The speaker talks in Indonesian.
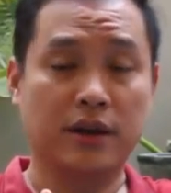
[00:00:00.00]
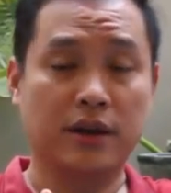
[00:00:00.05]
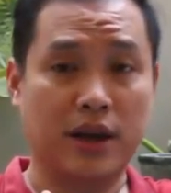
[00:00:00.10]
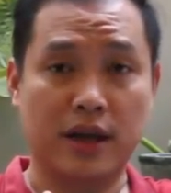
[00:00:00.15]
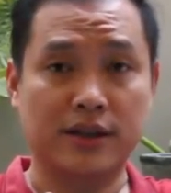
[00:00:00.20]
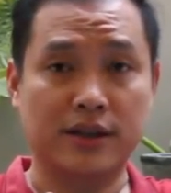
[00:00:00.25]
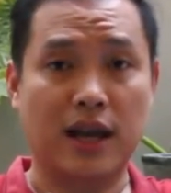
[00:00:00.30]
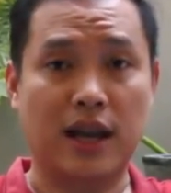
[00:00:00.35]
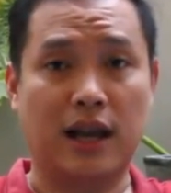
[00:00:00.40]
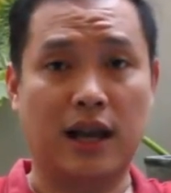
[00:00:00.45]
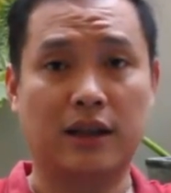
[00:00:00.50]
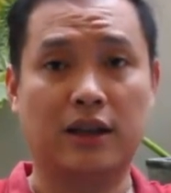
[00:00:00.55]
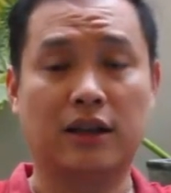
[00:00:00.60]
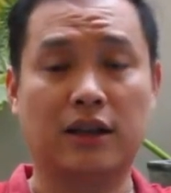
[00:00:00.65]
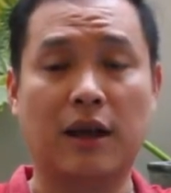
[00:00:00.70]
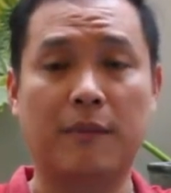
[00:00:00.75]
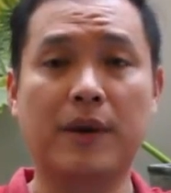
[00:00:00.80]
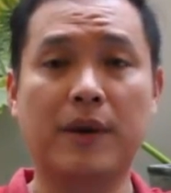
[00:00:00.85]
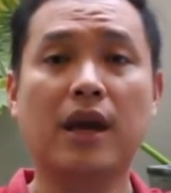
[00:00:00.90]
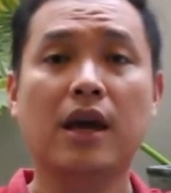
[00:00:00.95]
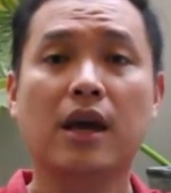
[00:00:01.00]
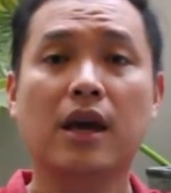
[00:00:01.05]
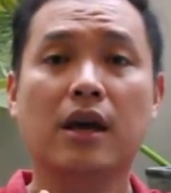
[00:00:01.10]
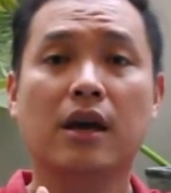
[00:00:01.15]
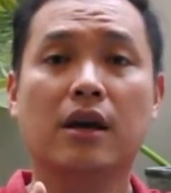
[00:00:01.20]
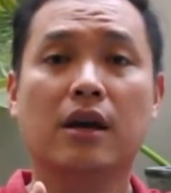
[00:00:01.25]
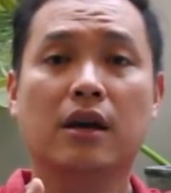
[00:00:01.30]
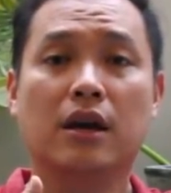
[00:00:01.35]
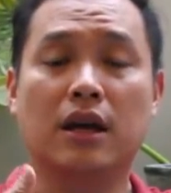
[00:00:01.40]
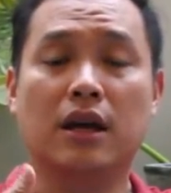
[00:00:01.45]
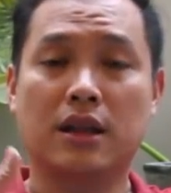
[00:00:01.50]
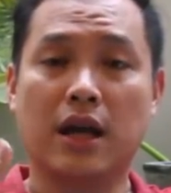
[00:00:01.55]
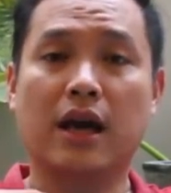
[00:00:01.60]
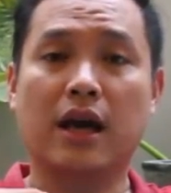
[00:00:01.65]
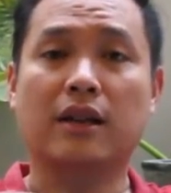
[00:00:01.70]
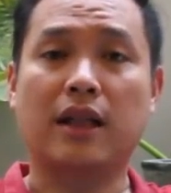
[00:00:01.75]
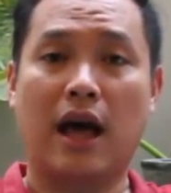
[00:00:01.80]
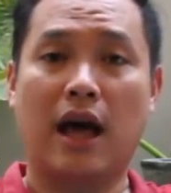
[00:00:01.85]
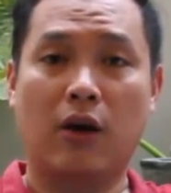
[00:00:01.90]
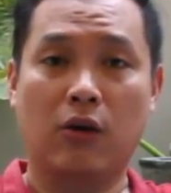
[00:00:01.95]
Tidak salah, tetapi
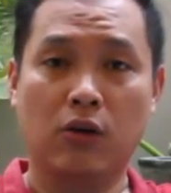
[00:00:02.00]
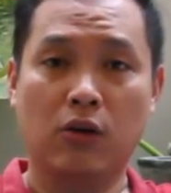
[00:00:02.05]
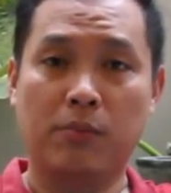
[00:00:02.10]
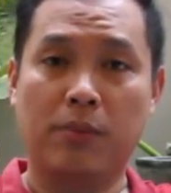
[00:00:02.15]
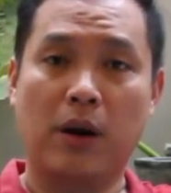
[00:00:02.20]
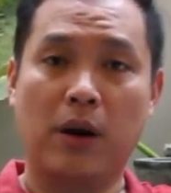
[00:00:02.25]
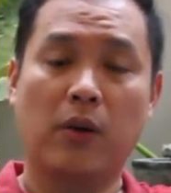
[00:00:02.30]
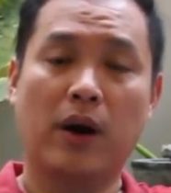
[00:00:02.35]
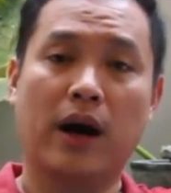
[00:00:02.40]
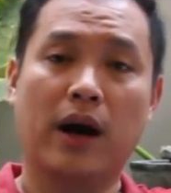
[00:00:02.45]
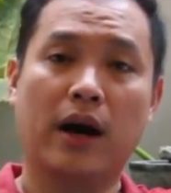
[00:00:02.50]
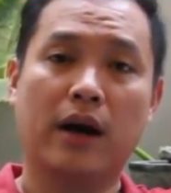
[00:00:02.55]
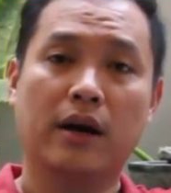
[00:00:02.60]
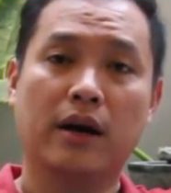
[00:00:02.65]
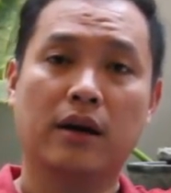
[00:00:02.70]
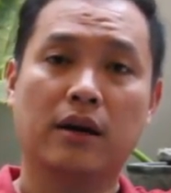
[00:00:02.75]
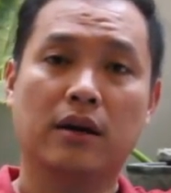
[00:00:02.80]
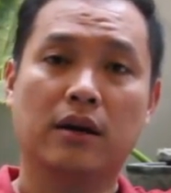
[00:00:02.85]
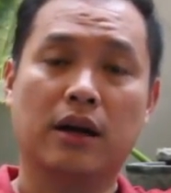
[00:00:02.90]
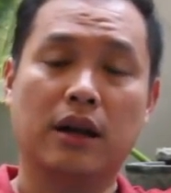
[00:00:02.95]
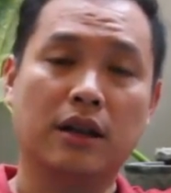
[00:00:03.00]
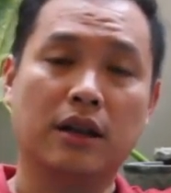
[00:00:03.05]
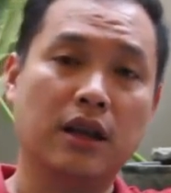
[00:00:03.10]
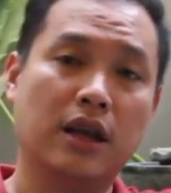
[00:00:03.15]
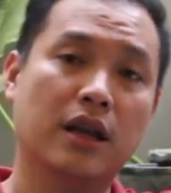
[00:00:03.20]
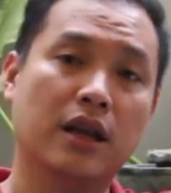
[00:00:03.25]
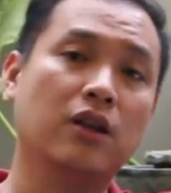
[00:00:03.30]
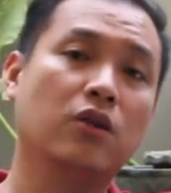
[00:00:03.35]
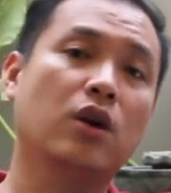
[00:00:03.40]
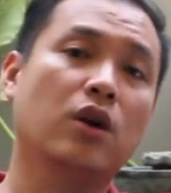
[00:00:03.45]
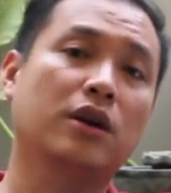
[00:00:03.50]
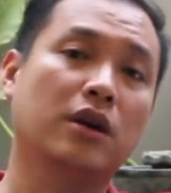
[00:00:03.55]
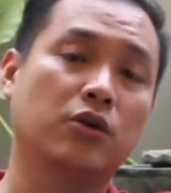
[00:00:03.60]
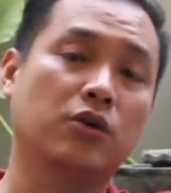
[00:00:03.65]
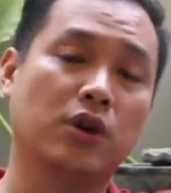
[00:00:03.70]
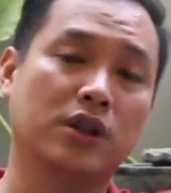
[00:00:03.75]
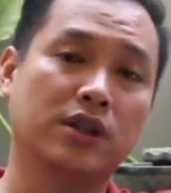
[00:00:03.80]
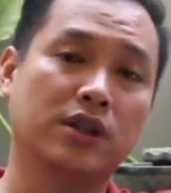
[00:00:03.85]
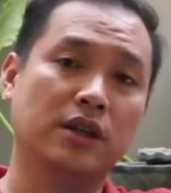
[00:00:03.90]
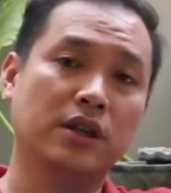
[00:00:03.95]
kita tahu bahwa kritikan itu
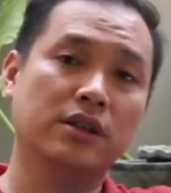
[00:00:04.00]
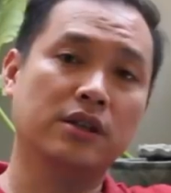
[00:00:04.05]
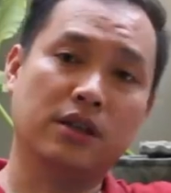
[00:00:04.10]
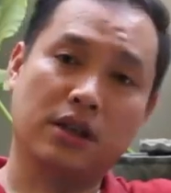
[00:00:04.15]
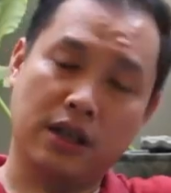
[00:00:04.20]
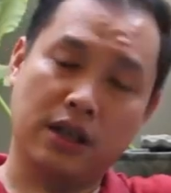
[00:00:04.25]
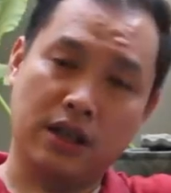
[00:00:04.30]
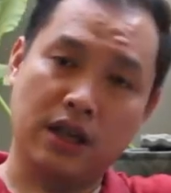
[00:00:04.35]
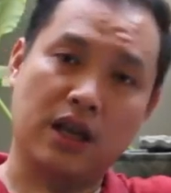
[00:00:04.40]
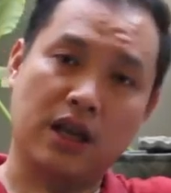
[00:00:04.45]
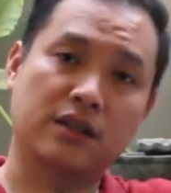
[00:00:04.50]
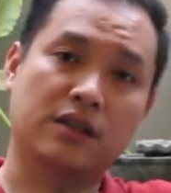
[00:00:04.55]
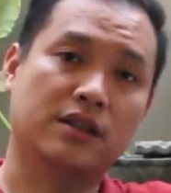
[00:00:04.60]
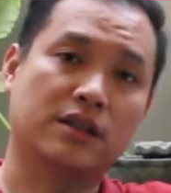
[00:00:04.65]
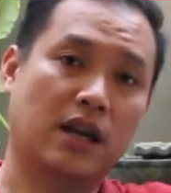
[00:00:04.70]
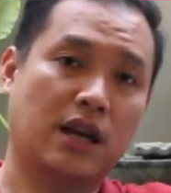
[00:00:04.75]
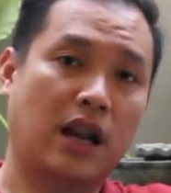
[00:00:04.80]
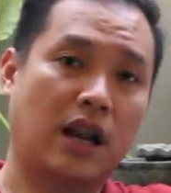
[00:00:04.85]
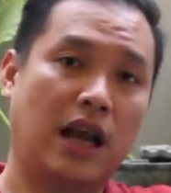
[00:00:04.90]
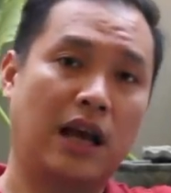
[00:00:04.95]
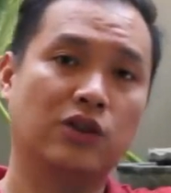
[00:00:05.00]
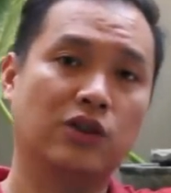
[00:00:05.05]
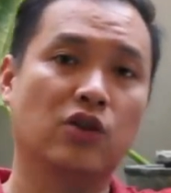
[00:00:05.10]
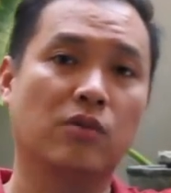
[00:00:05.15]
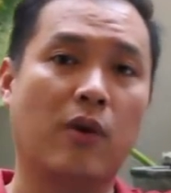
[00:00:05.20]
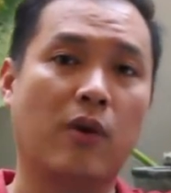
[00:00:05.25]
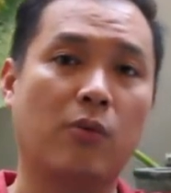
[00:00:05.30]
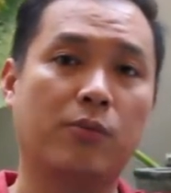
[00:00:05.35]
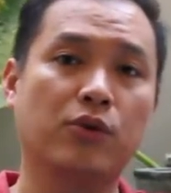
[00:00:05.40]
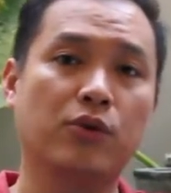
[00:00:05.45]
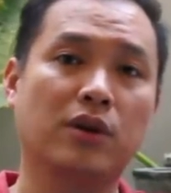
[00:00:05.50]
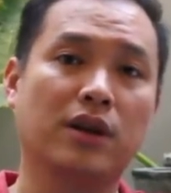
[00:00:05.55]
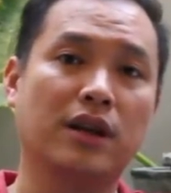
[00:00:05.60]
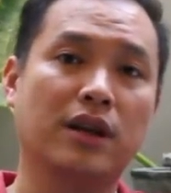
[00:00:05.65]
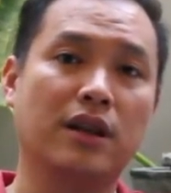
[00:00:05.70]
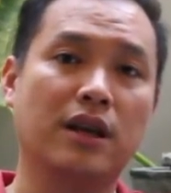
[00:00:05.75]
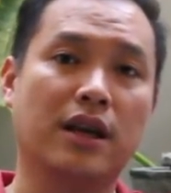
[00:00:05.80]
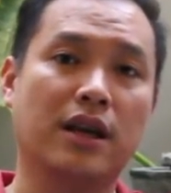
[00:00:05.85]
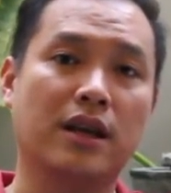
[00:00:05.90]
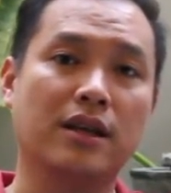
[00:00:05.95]
ada jenis, kritikan secara langsung maupun
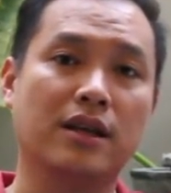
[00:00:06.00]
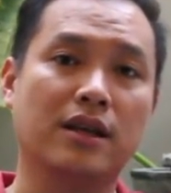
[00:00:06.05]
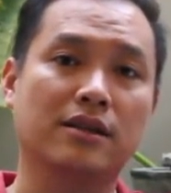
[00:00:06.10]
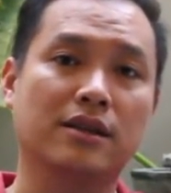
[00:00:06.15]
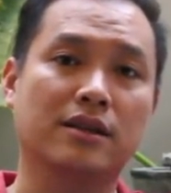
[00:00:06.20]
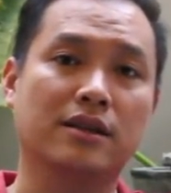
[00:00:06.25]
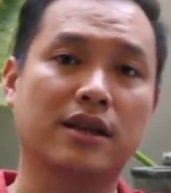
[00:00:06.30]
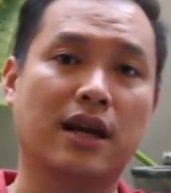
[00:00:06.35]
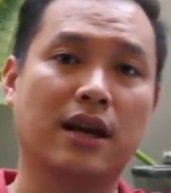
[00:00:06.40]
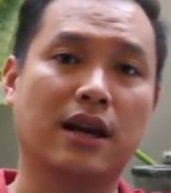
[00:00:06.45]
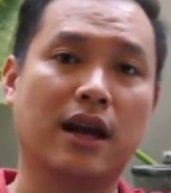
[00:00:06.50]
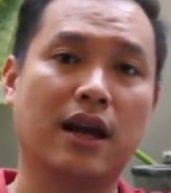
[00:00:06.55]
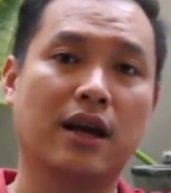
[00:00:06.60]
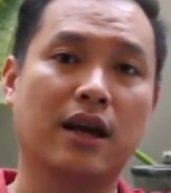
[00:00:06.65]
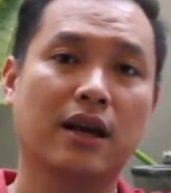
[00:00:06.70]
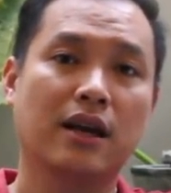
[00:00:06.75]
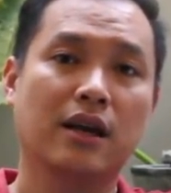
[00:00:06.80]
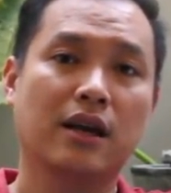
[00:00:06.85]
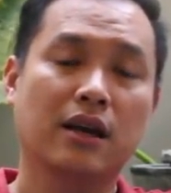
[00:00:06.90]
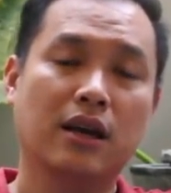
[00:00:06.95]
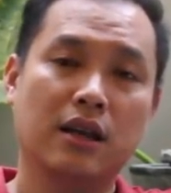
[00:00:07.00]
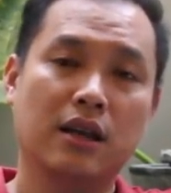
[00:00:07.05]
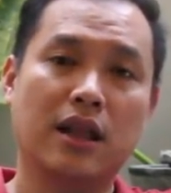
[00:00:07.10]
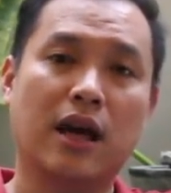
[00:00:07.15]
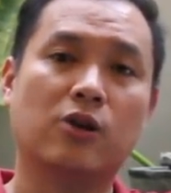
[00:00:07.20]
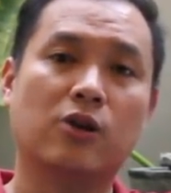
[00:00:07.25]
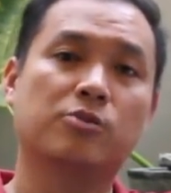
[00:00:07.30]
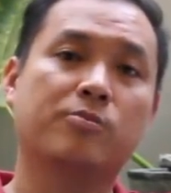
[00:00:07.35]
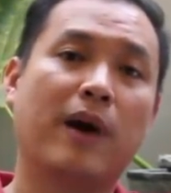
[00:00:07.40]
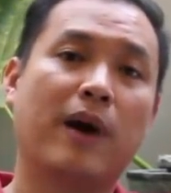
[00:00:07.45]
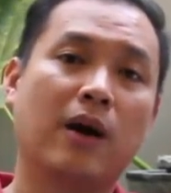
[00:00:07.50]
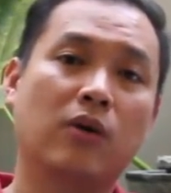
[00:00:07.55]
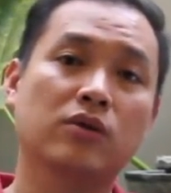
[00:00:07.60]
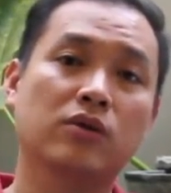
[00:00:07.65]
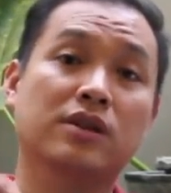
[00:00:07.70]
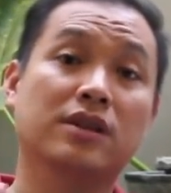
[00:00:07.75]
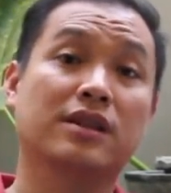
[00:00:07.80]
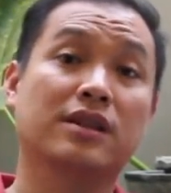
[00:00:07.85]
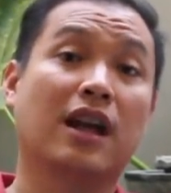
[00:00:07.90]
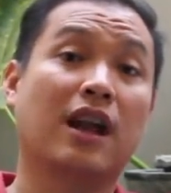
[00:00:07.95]
kritikan yang secara kita harus
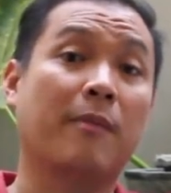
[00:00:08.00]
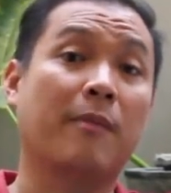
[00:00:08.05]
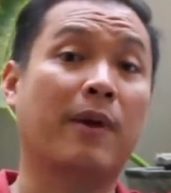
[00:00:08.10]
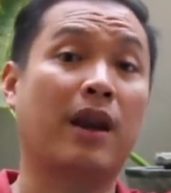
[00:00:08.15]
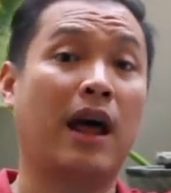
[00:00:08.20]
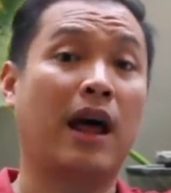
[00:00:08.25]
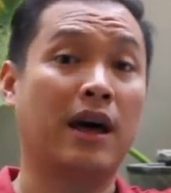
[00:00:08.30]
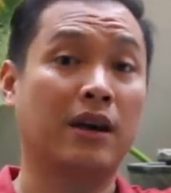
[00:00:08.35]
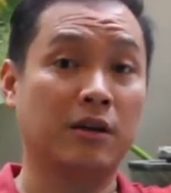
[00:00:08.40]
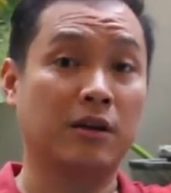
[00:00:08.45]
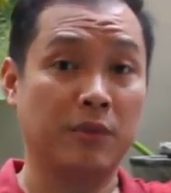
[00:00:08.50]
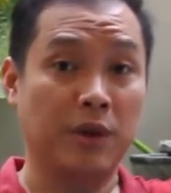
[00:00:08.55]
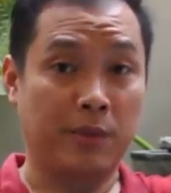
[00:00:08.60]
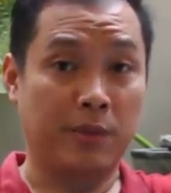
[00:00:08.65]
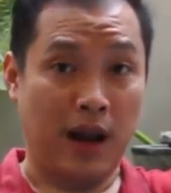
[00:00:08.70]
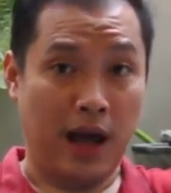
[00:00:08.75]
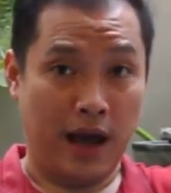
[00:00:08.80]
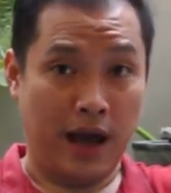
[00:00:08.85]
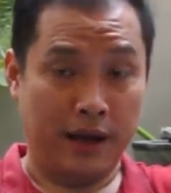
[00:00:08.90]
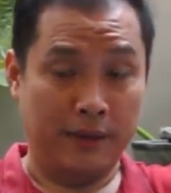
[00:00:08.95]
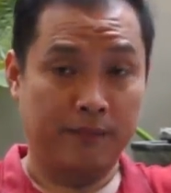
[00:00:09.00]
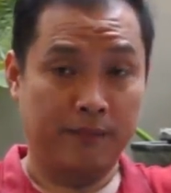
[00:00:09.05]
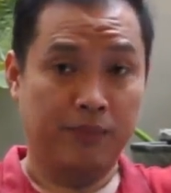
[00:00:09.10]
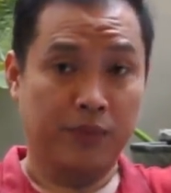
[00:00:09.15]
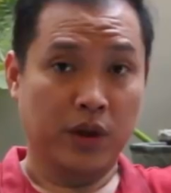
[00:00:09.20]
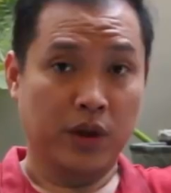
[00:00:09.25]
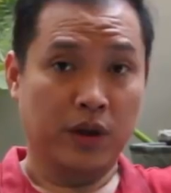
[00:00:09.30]
bangun secara perlahan demi perlahan.